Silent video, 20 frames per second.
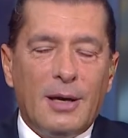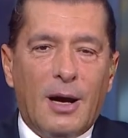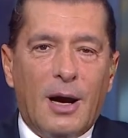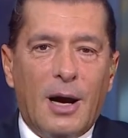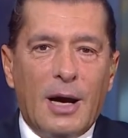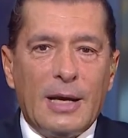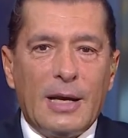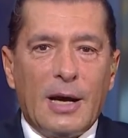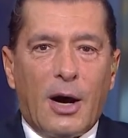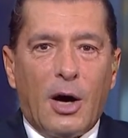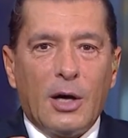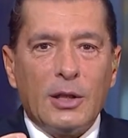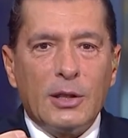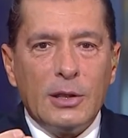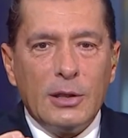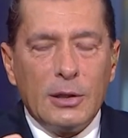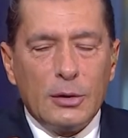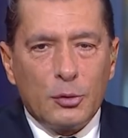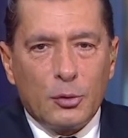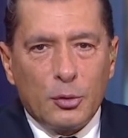hani
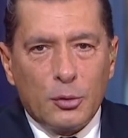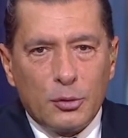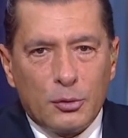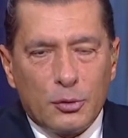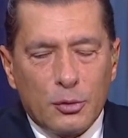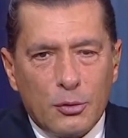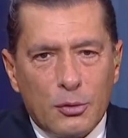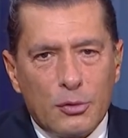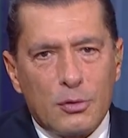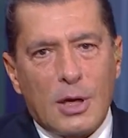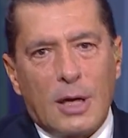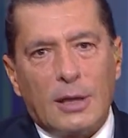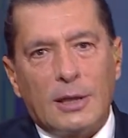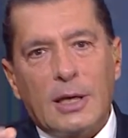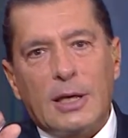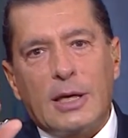adını duyduğunuz anda